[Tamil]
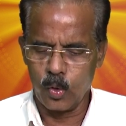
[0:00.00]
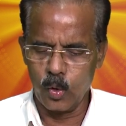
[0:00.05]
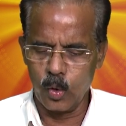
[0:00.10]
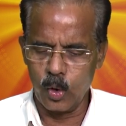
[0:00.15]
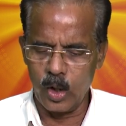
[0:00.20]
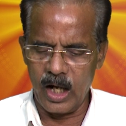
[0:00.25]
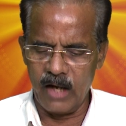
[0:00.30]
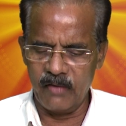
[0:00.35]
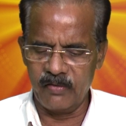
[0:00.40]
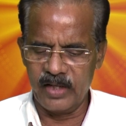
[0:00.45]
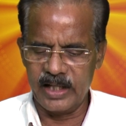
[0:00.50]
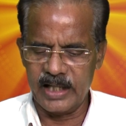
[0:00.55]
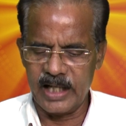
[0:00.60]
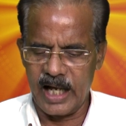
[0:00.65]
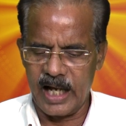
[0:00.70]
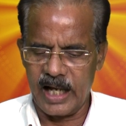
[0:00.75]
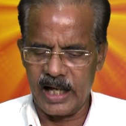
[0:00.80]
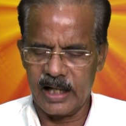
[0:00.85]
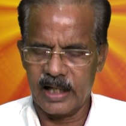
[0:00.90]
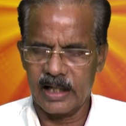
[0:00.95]

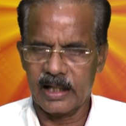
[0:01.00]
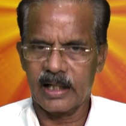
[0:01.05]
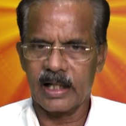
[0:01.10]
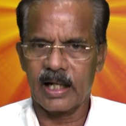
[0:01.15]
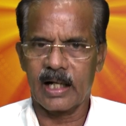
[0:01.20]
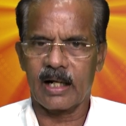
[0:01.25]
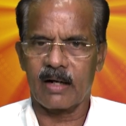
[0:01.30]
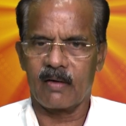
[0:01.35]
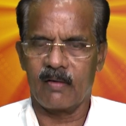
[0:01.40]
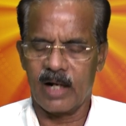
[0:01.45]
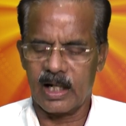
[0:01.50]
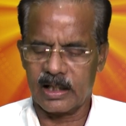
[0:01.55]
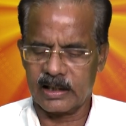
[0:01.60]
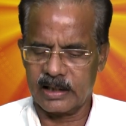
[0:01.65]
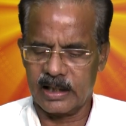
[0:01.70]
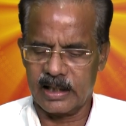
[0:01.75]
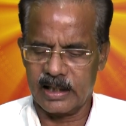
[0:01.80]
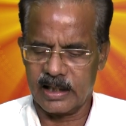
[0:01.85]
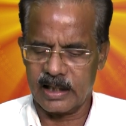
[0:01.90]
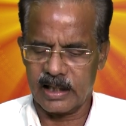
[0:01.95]
குலவிய என்ற
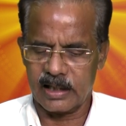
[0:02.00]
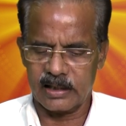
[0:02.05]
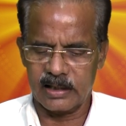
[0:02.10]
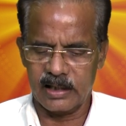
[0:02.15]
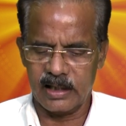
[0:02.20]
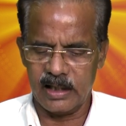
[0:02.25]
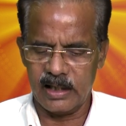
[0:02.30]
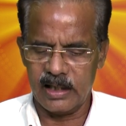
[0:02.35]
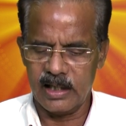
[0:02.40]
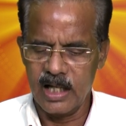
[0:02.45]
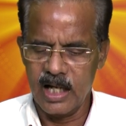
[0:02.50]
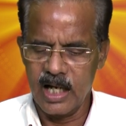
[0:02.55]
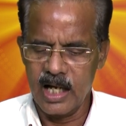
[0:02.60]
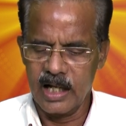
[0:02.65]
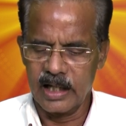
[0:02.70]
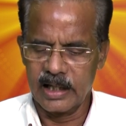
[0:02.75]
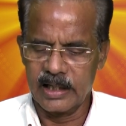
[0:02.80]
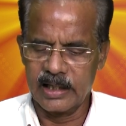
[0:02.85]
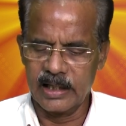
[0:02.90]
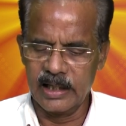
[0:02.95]
வார்த்தை இருக்கிறது
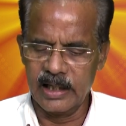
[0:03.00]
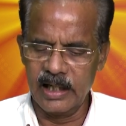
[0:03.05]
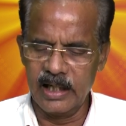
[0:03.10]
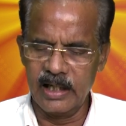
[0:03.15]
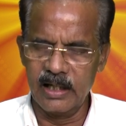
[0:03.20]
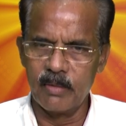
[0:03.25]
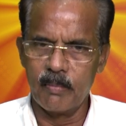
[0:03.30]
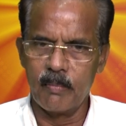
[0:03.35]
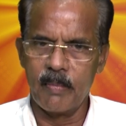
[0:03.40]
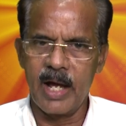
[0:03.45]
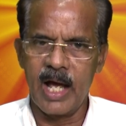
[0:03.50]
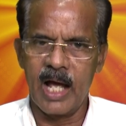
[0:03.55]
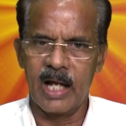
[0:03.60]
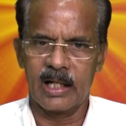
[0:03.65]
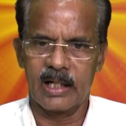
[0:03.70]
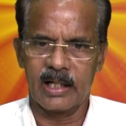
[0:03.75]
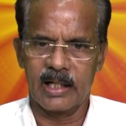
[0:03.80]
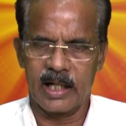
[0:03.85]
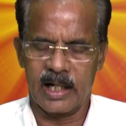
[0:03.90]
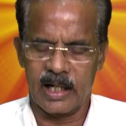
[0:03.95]

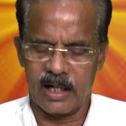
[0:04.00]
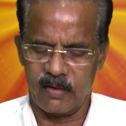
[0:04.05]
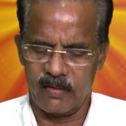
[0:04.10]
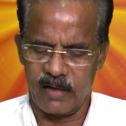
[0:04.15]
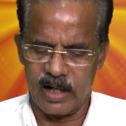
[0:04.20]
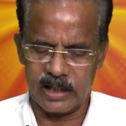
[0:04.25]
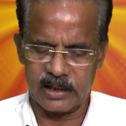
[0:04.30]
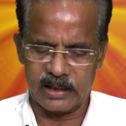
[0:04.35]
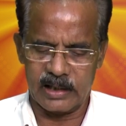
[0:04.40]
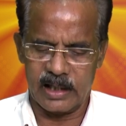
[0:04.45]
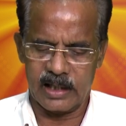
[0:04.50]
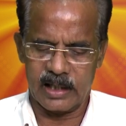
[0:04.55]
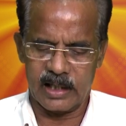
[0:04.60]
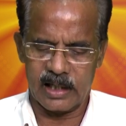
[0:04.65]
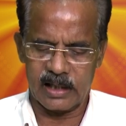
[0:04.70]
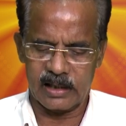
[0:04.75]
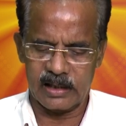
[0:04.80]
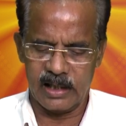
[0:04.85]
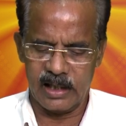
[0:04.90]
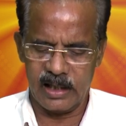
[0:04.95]
கீழ்மேல் என்ற வார்த்தை
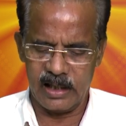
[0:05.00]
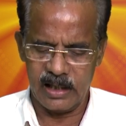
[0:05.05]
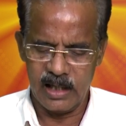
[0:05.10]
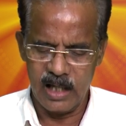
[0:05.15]
இருக்கிறது